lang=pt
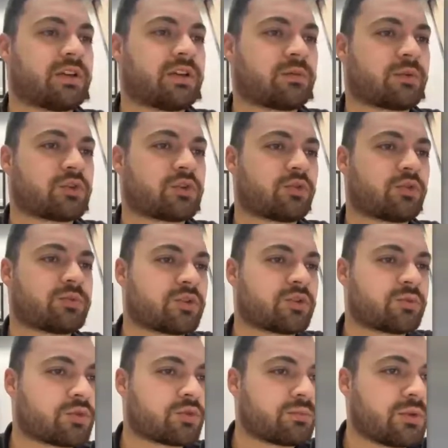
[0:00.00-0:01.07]
de comissão número
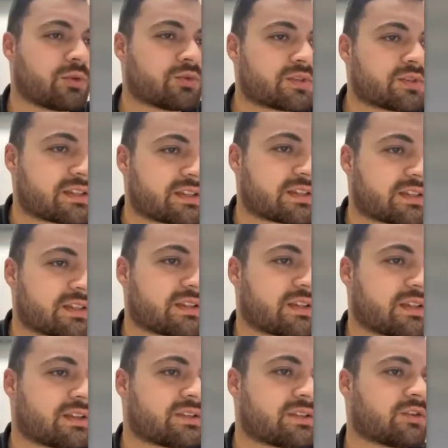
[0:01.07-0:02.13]

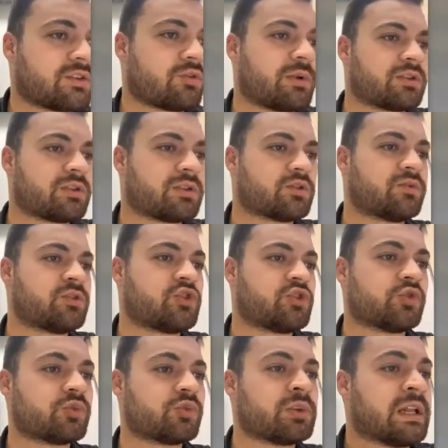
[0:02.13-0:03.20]
1775-2021.
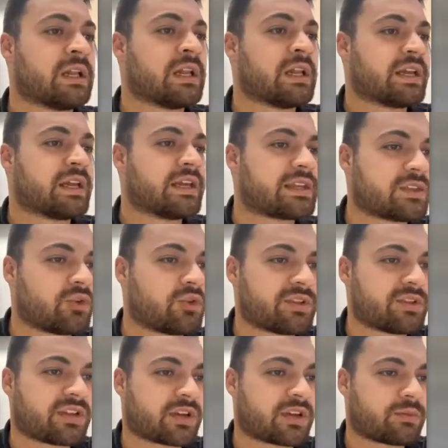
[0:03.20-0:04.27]
Item 2,
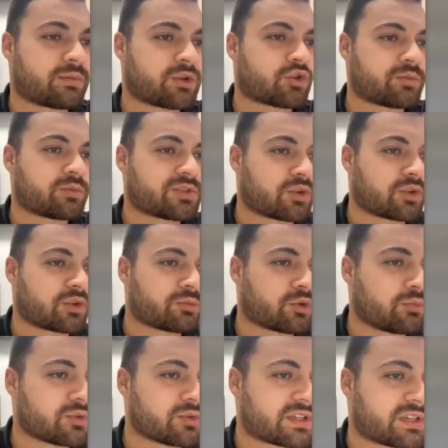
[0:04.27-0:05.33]
requerimento de comissão número
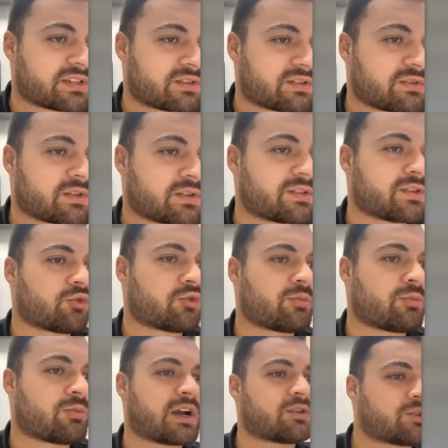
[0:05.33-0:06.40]

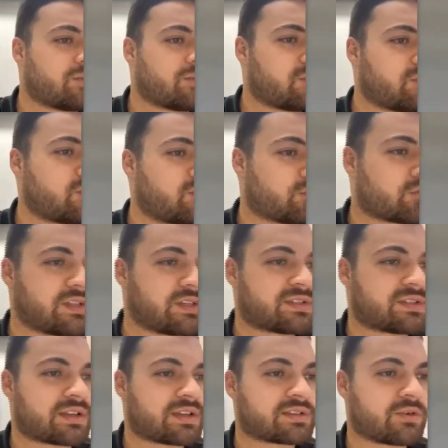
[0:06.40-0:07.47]
1775-2021.
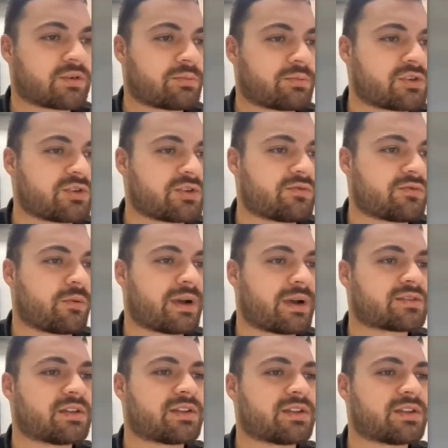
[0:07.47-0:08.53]
Solicitação, pedido de informação,
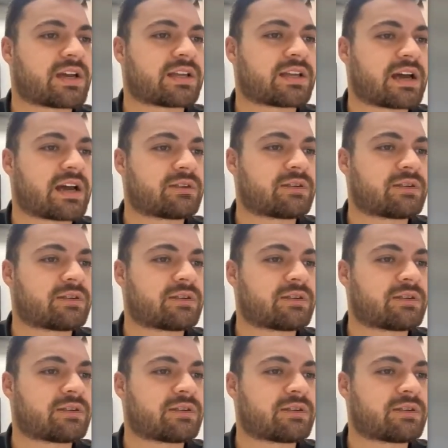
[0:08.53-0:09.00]
destinatário,